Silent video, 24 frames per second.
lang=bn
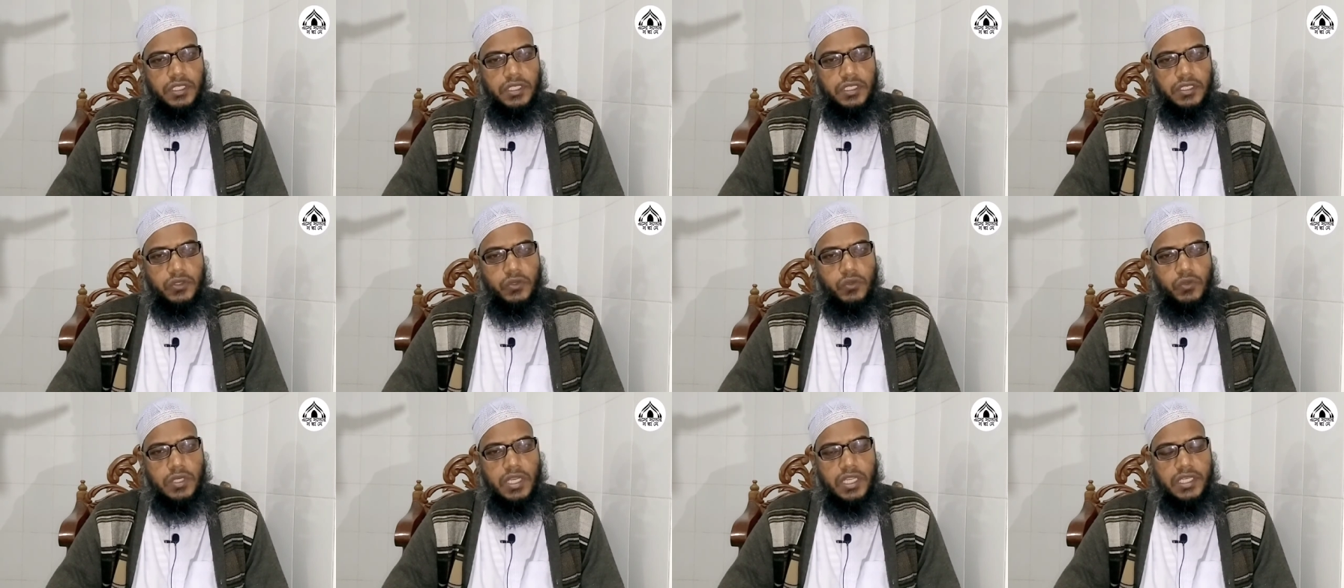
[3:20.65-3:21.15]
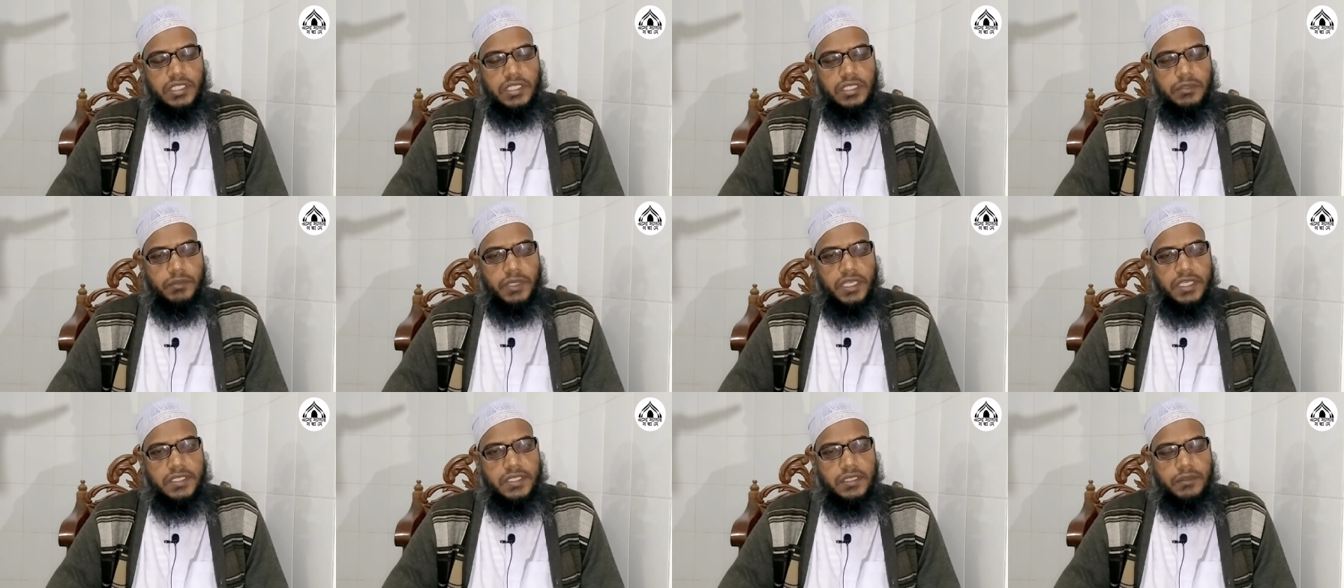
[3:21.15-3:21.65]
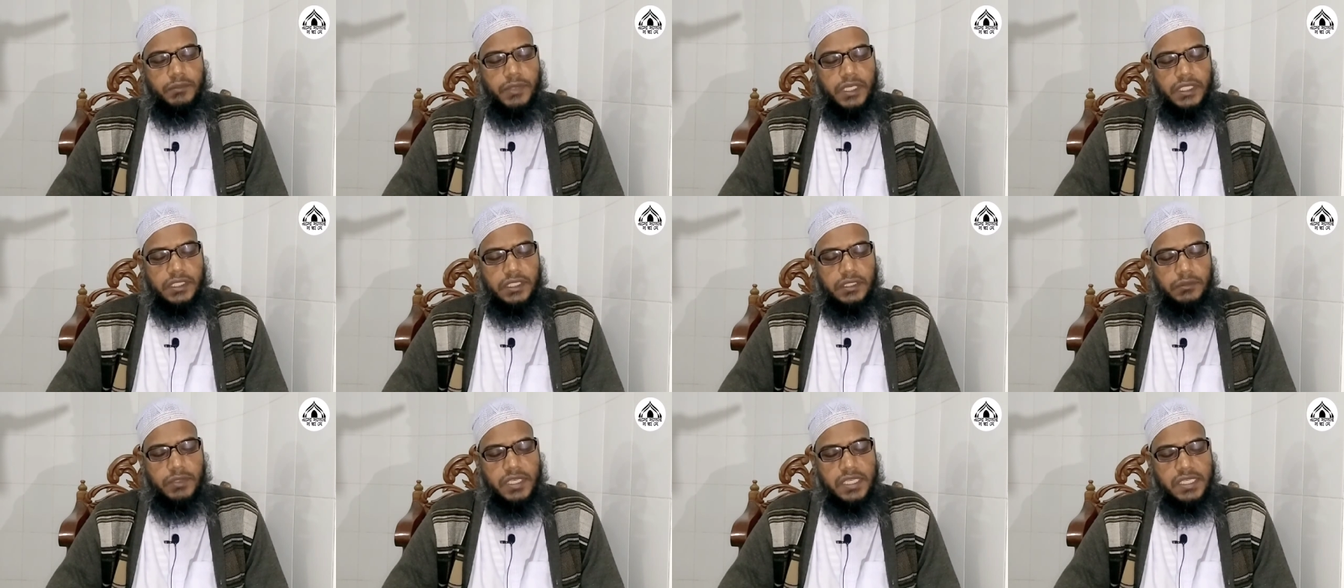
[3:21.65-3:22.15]
এগুলা নিয়ে
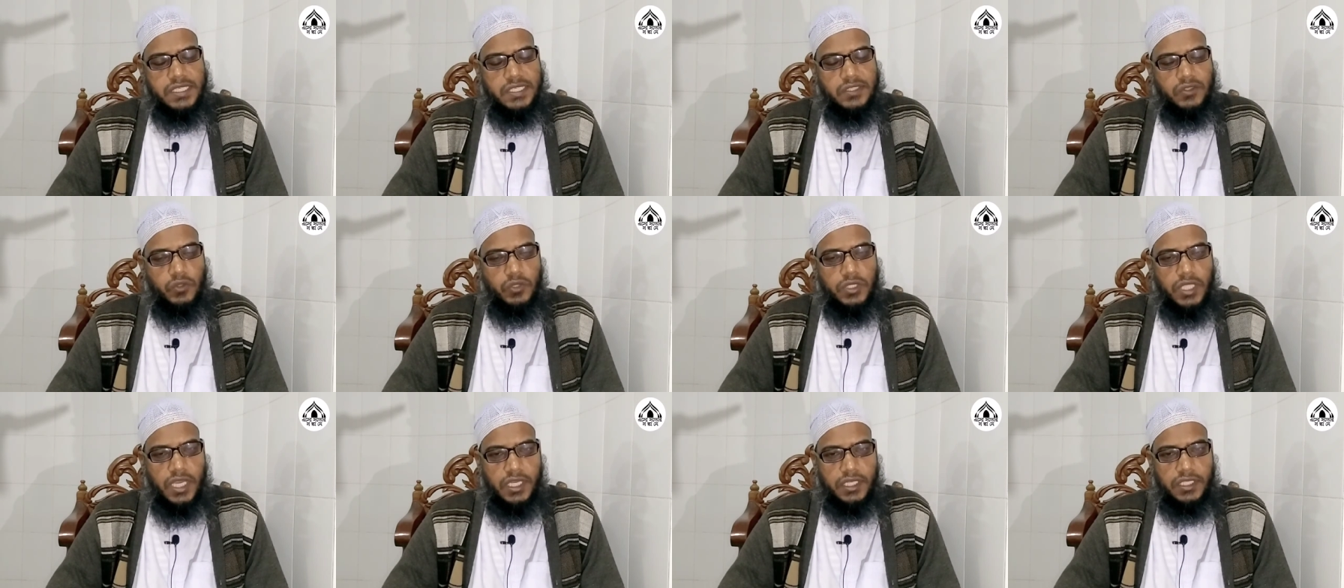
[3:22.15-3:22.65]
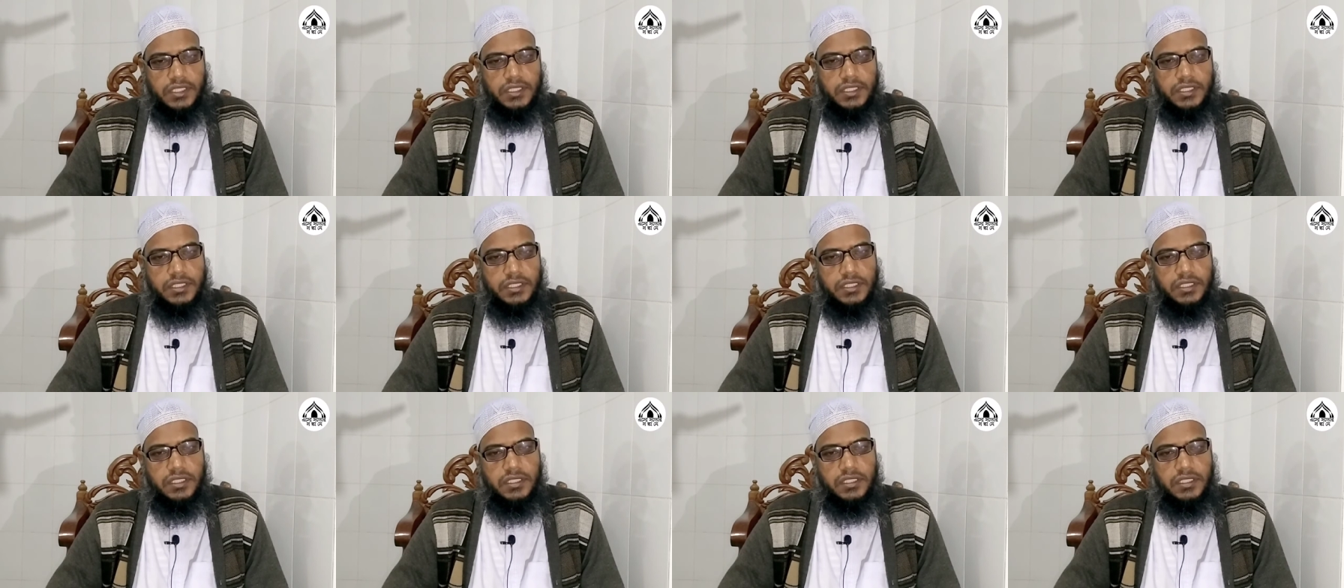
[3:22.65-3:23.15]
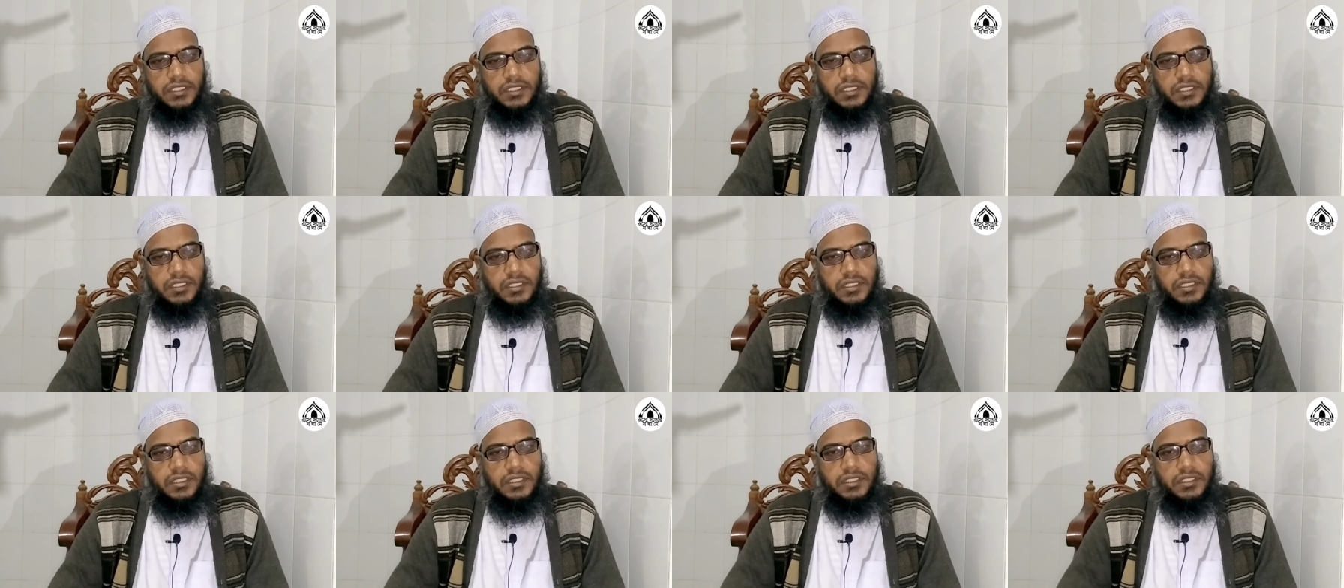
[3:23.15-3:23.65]
ব্যতিব্যস্ত থাকে
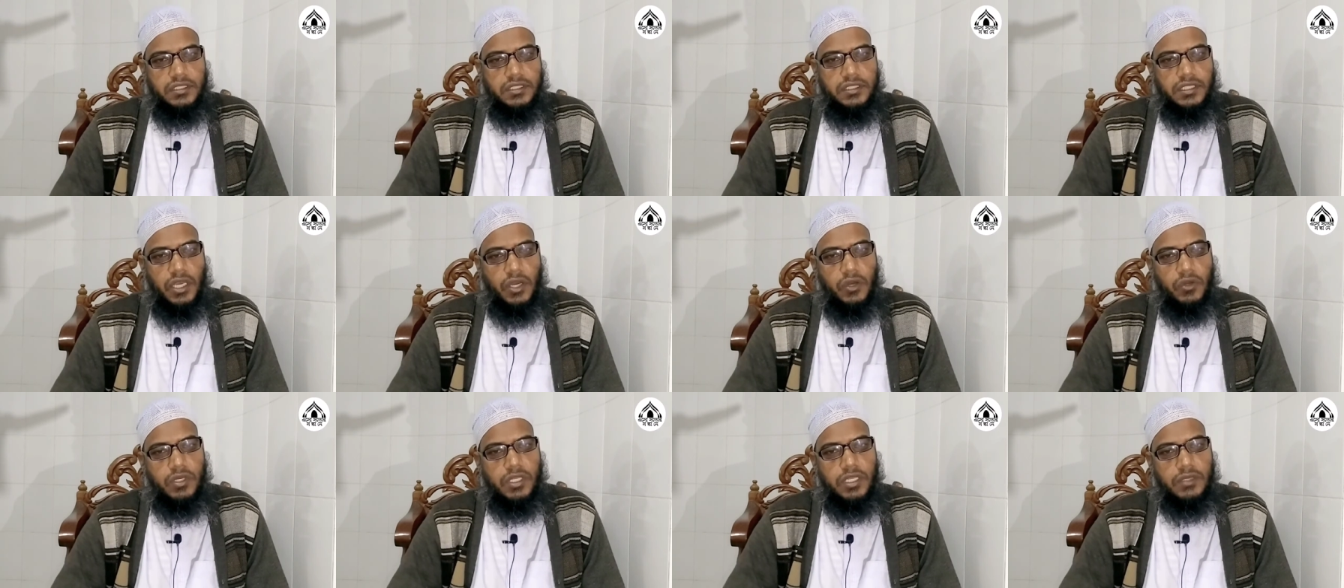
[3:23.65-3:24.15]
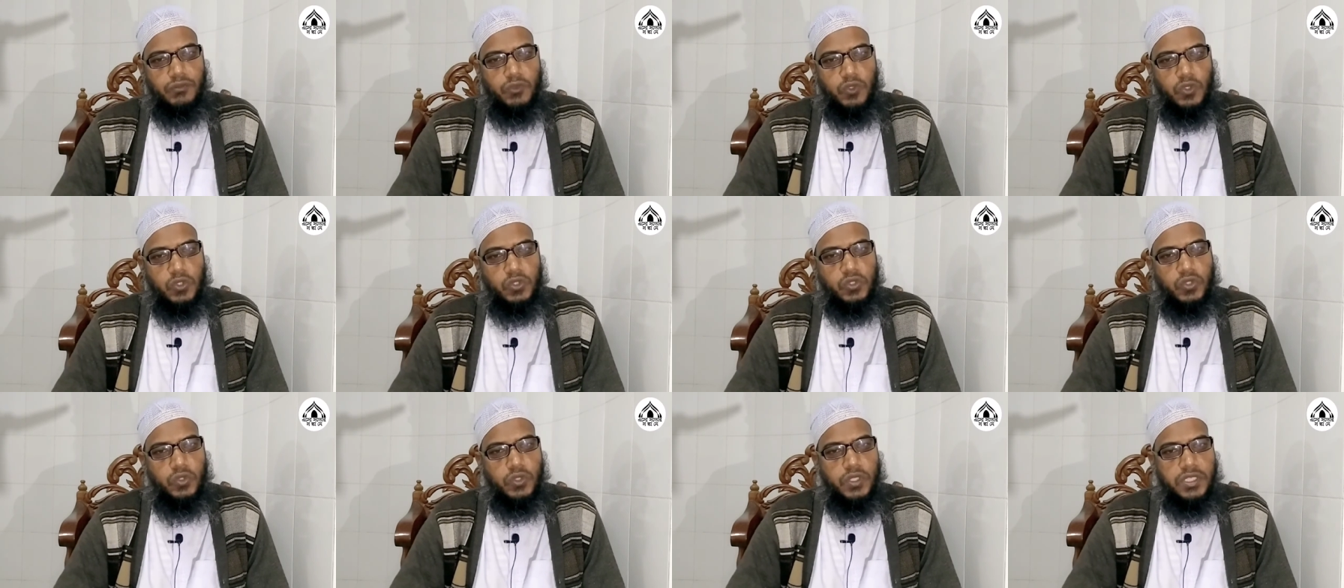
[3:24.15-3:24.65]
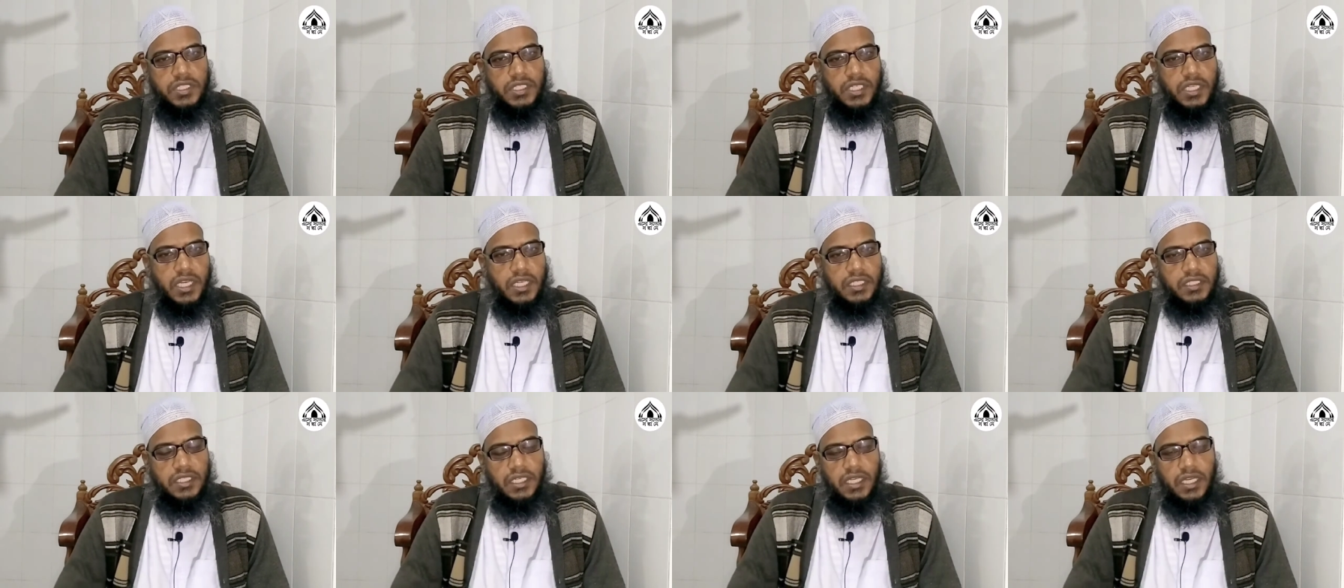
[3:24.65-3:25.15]
তাহলে মূলত এটা
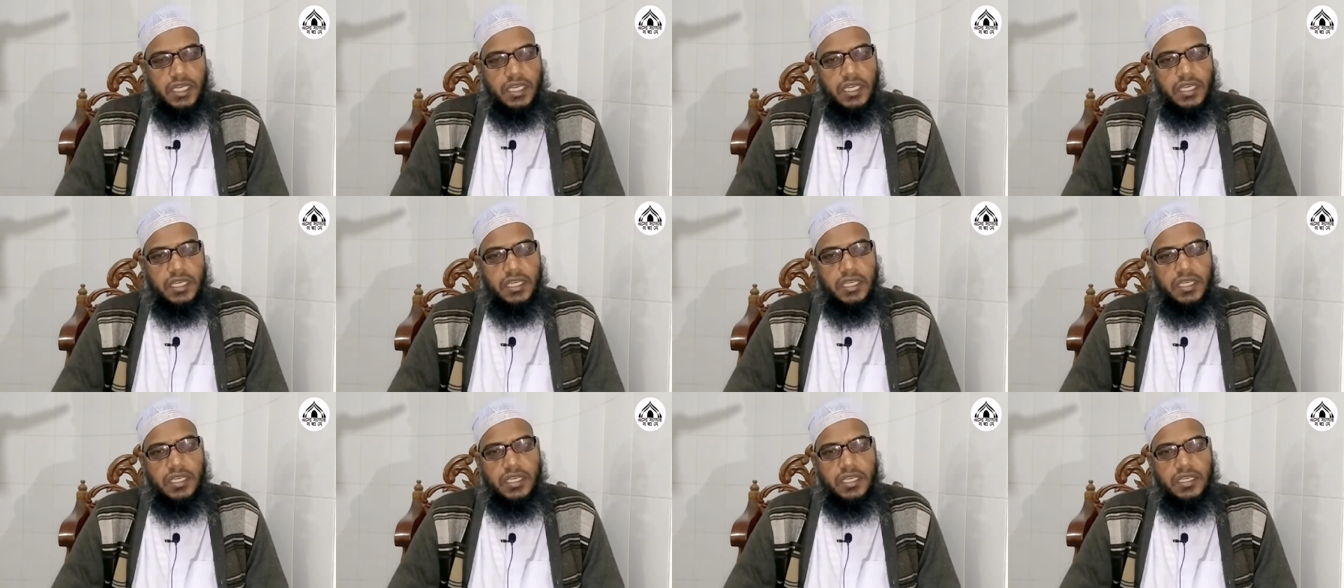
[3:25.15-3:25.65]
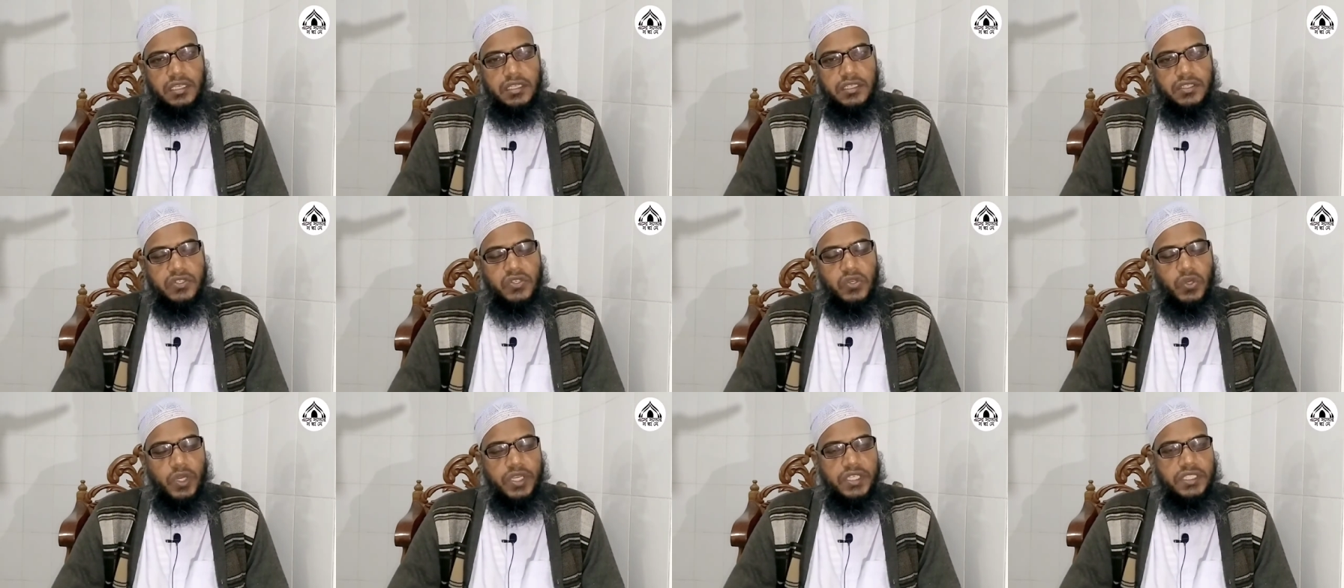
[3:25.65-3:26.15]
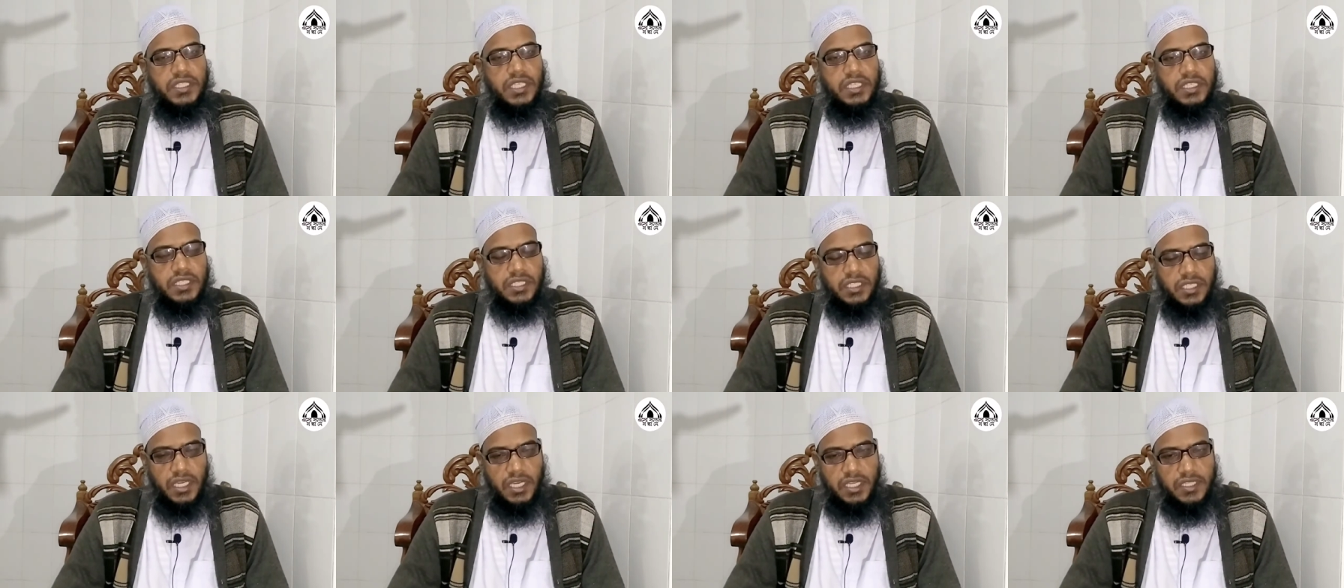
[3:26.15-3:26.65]
একটা
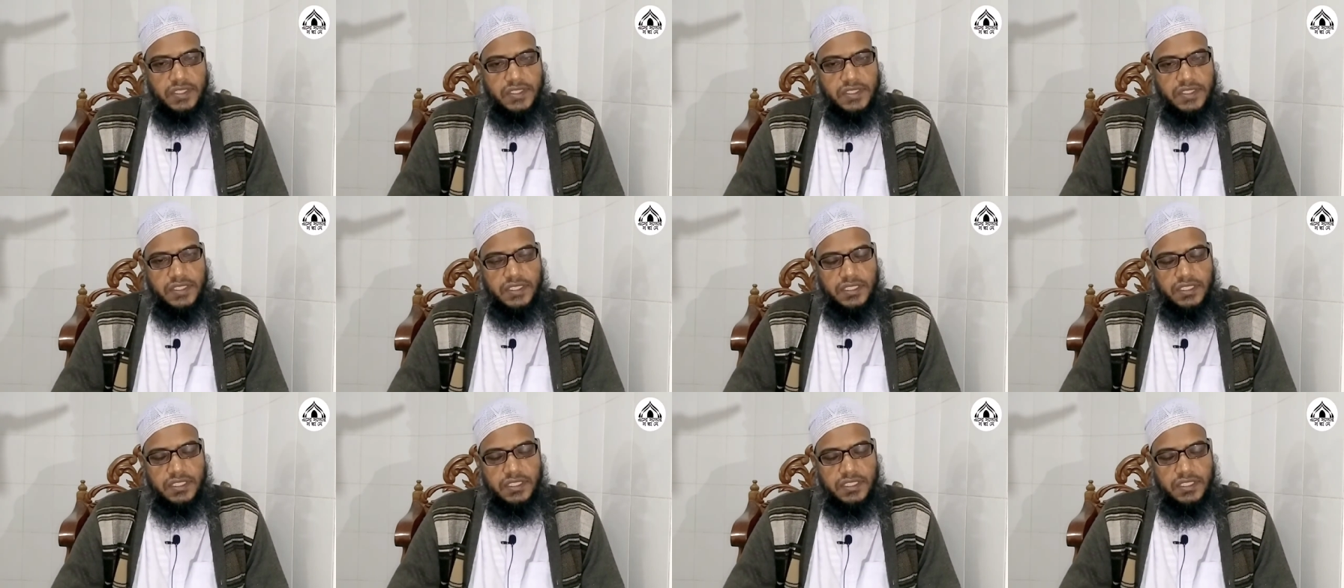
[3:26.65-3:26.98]
শয়তানের কাজ